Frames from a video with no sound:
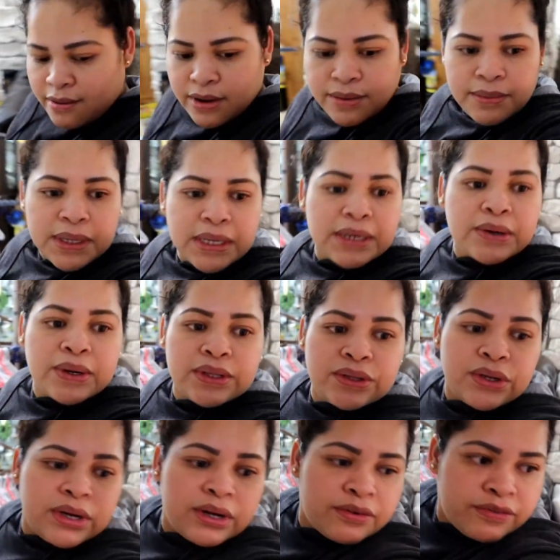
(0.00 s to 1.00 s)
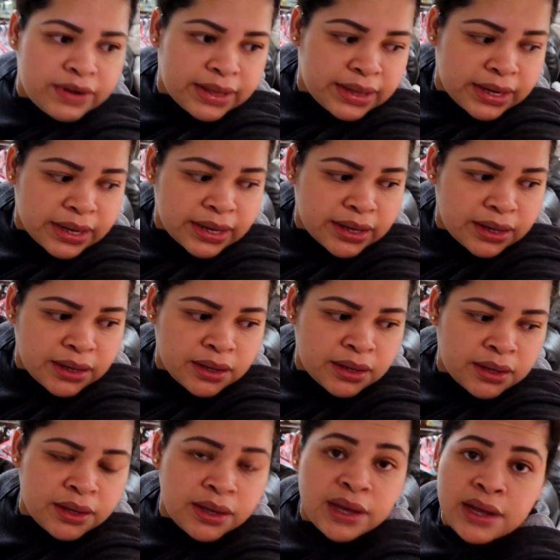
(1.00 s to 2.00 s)
ver, cuánto le falta aquí.
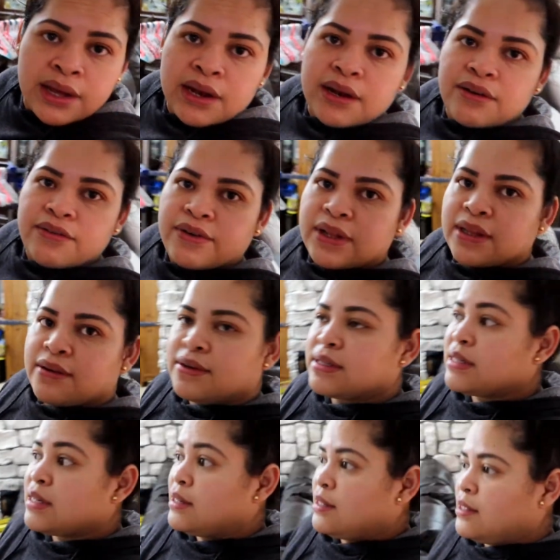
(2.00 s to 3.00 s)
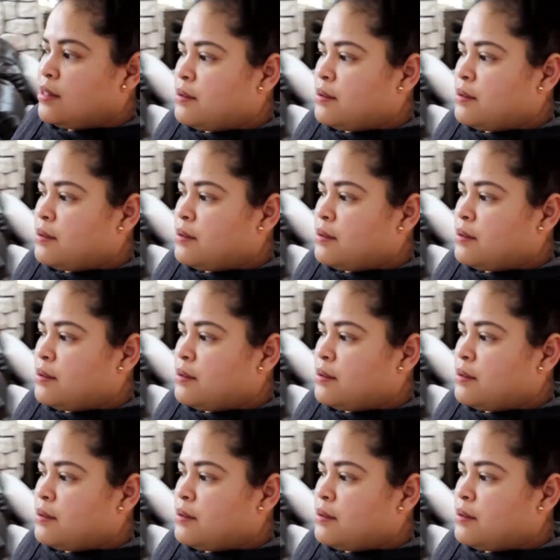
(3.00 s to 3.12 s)
Le falta bastante